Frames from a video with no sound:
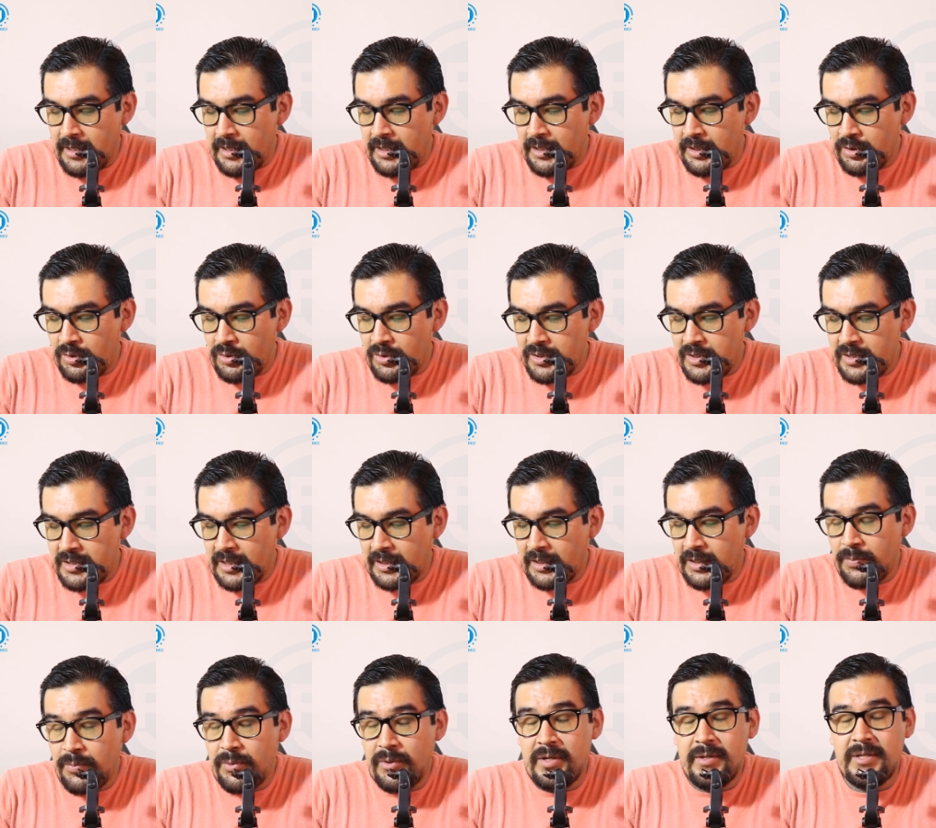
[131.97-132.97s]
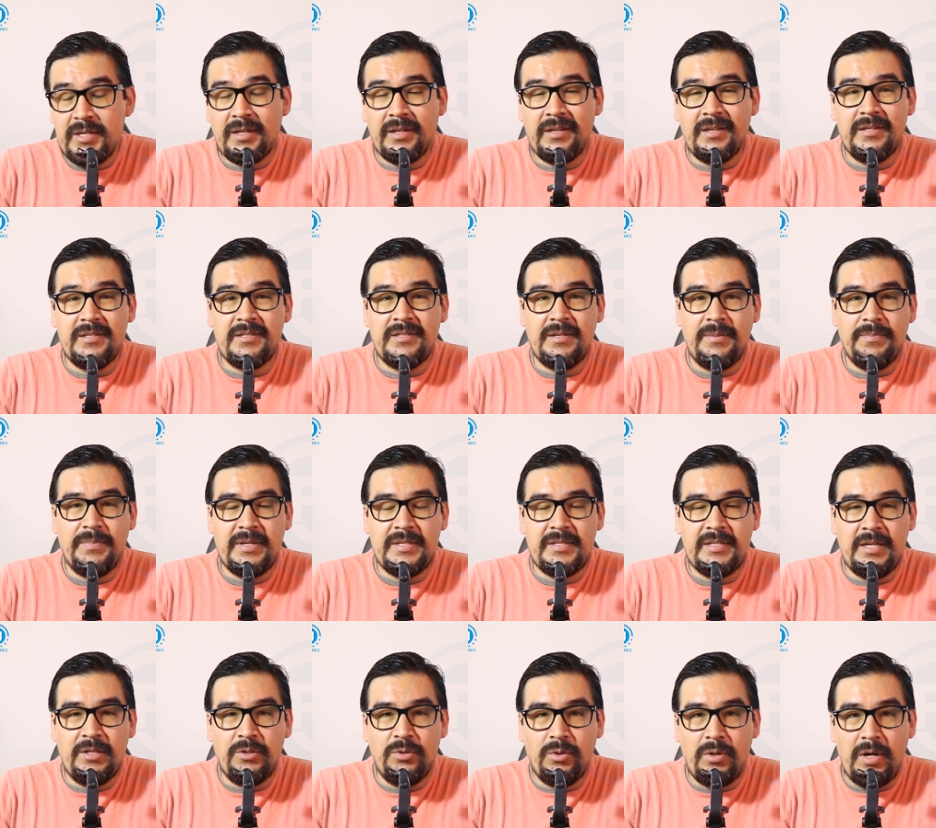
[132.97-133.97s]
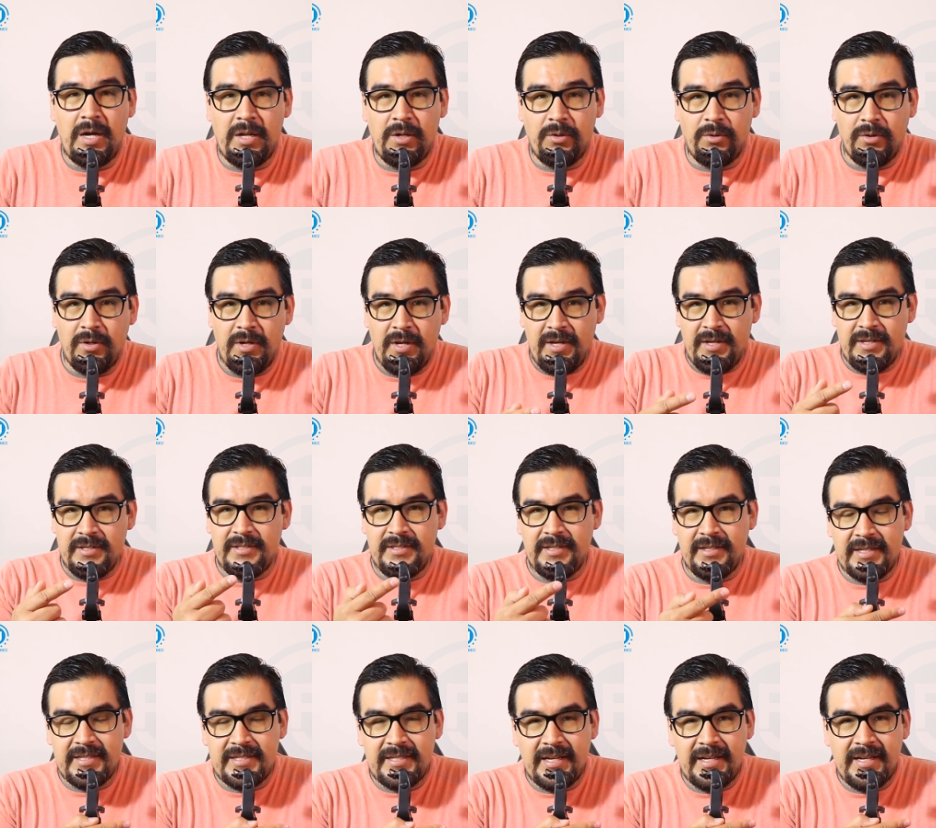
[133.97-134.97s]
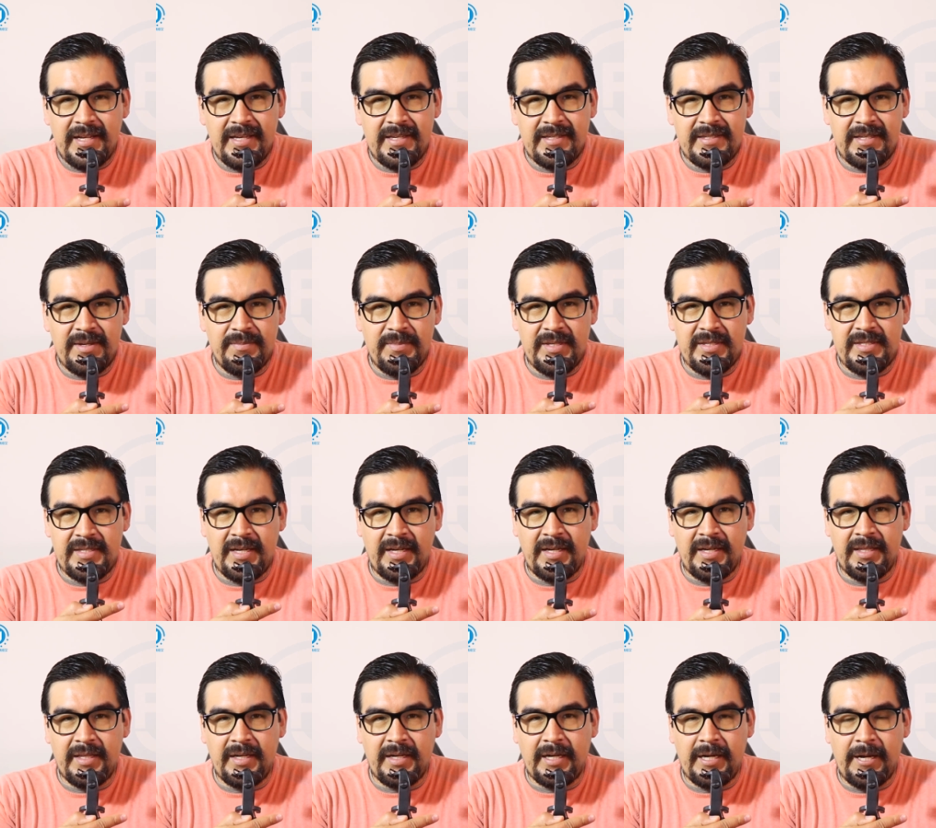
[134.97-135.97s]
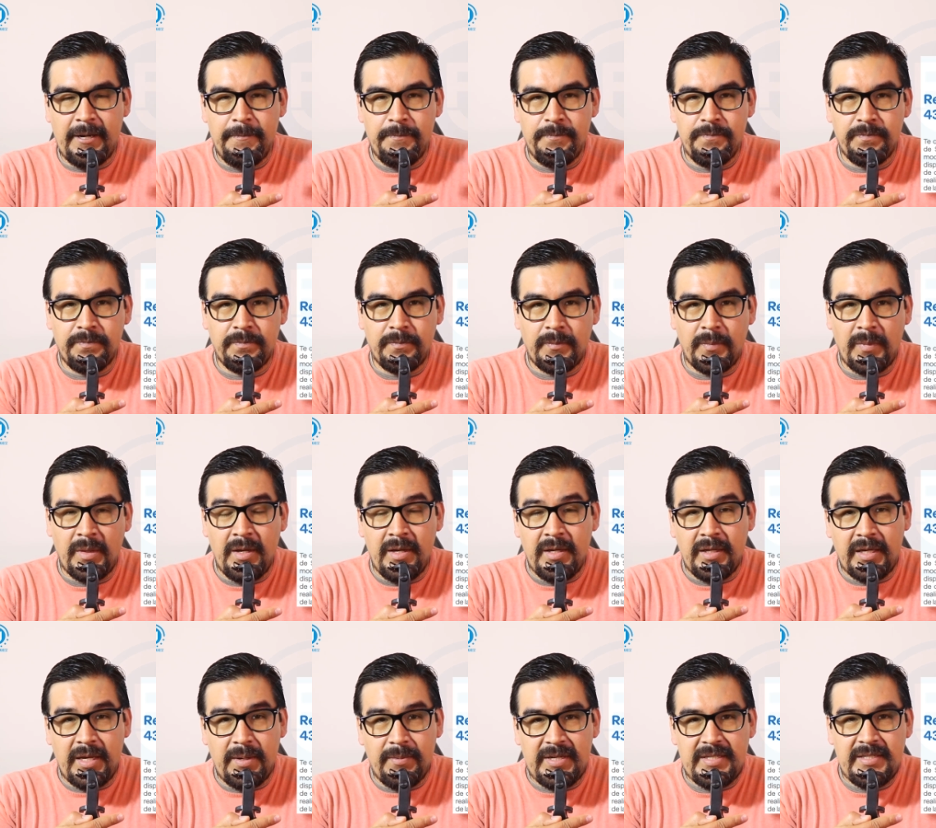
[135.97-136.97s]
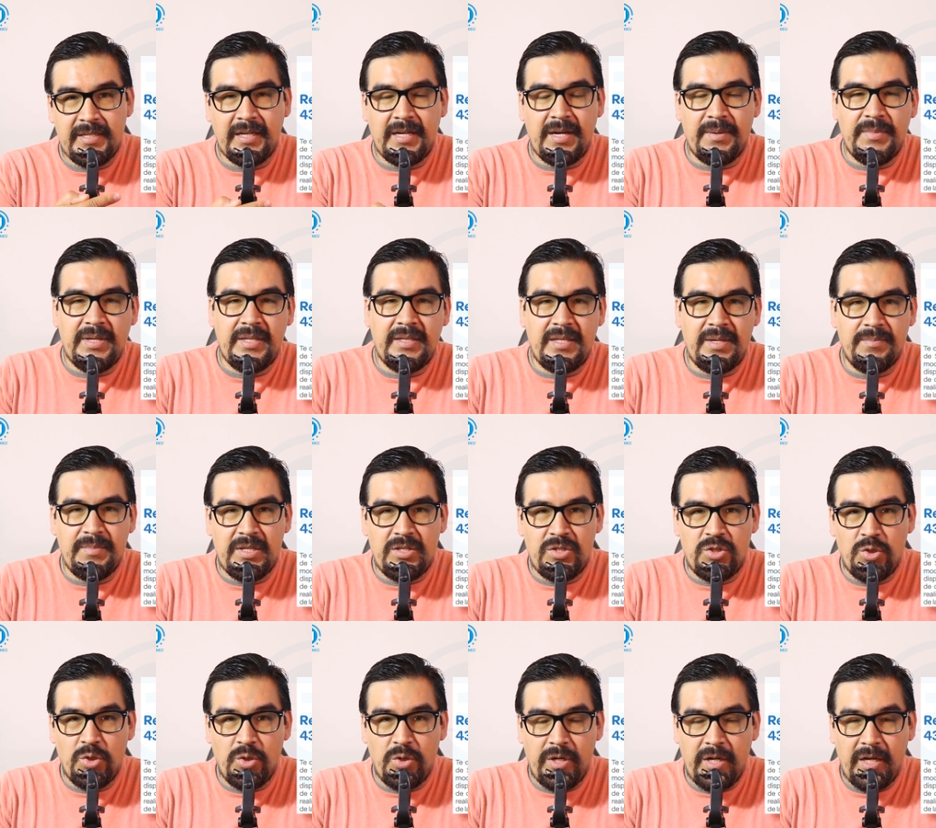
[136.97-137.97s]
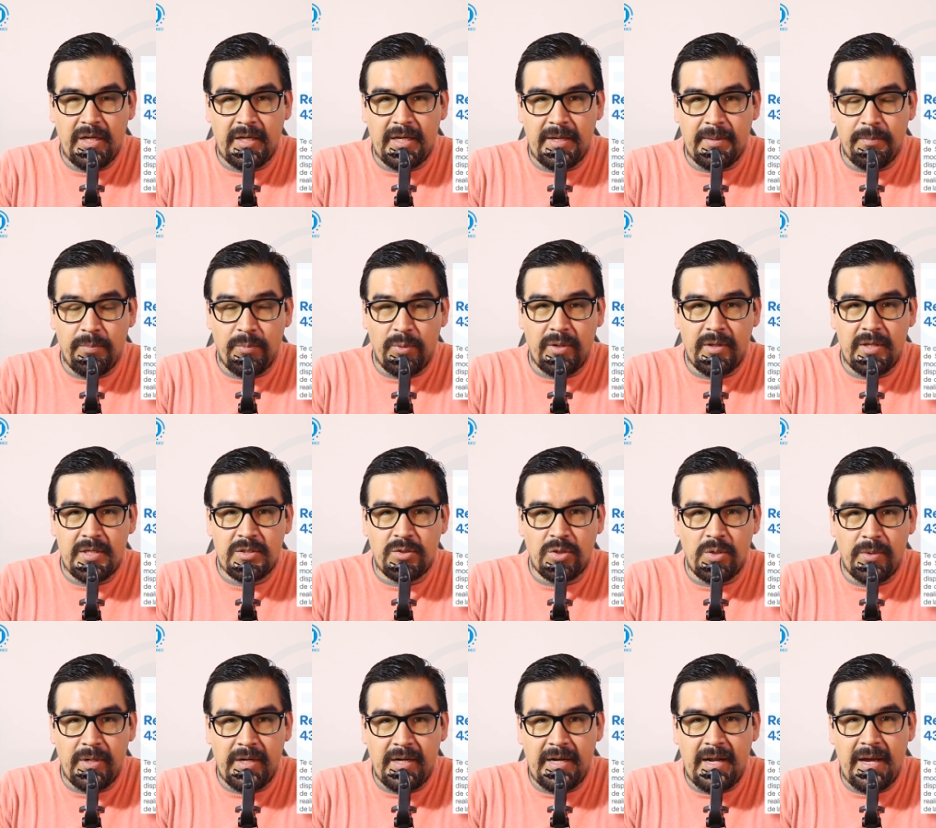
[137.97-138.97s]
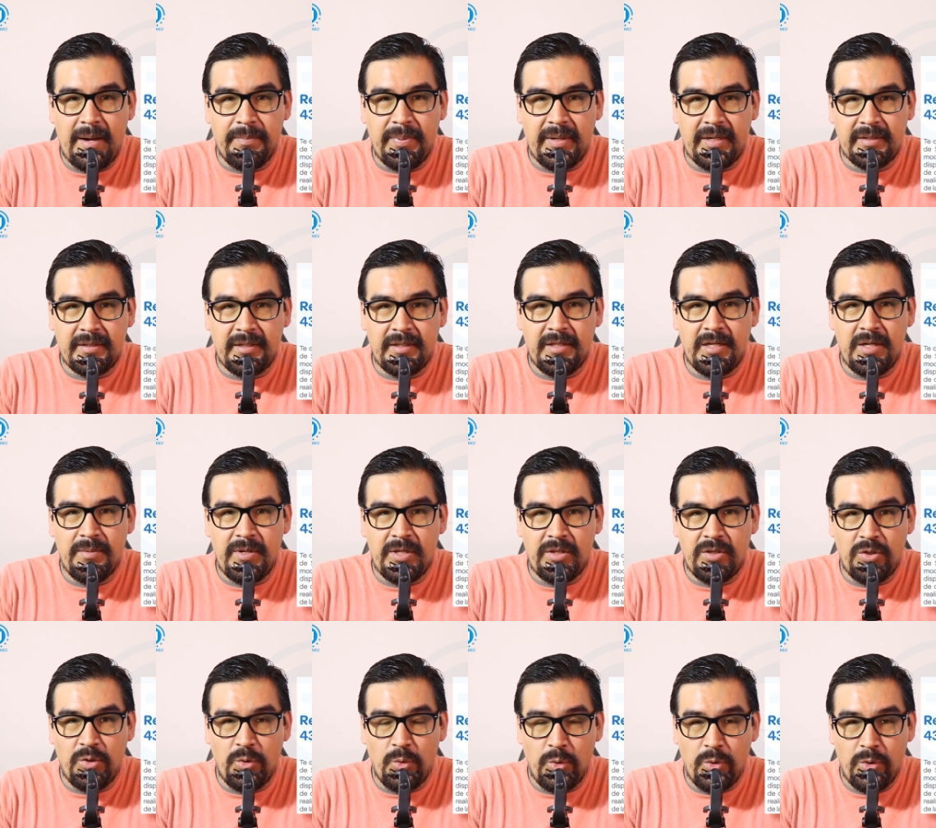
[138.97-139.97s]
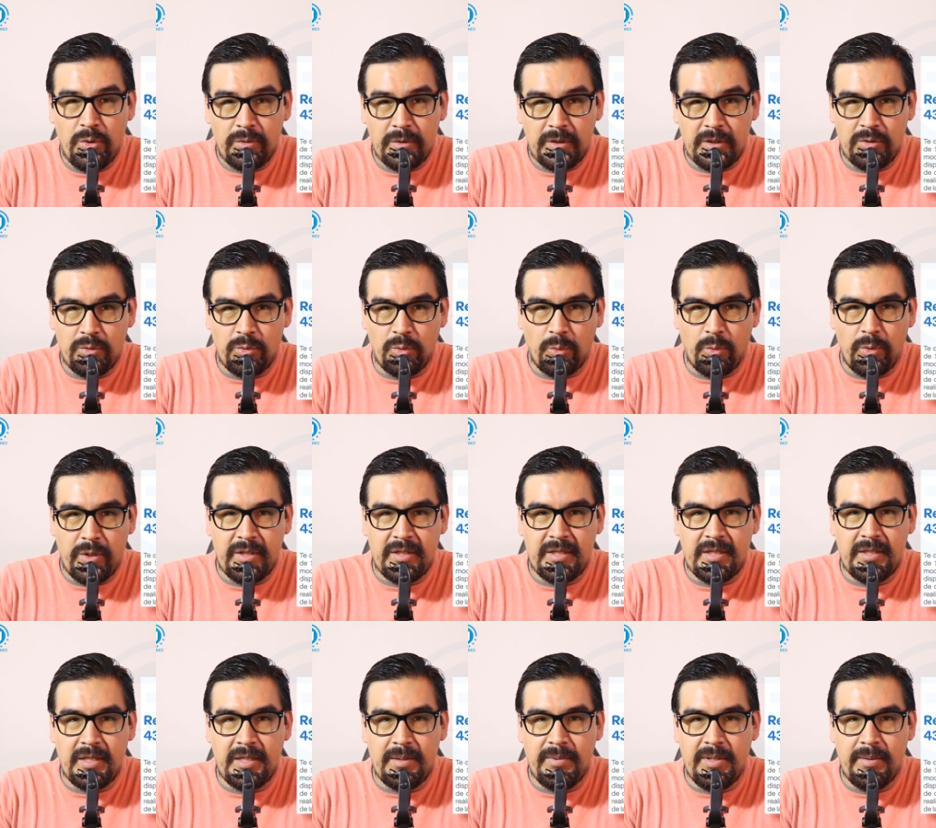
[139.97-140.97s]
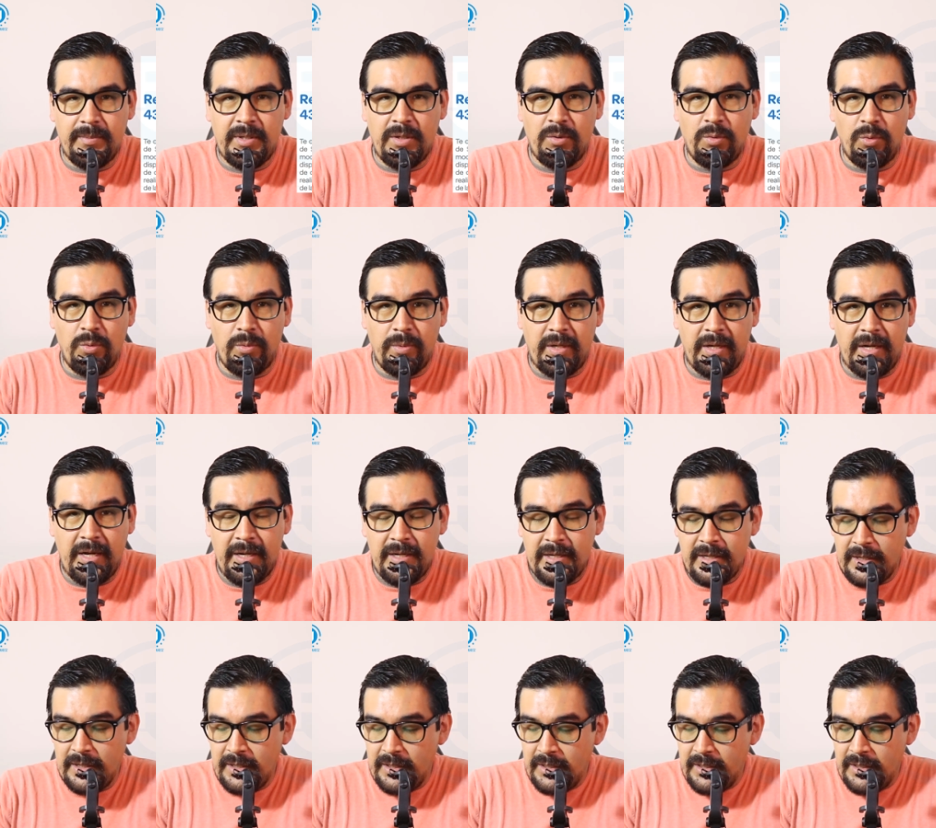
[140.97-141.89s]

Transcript: Entonces aquí puede que esté pasando algo. Si le sale este mensaje de acá que básicamente menciona que puedes cobrar a partir del 21 en tu cuenta del BBVA.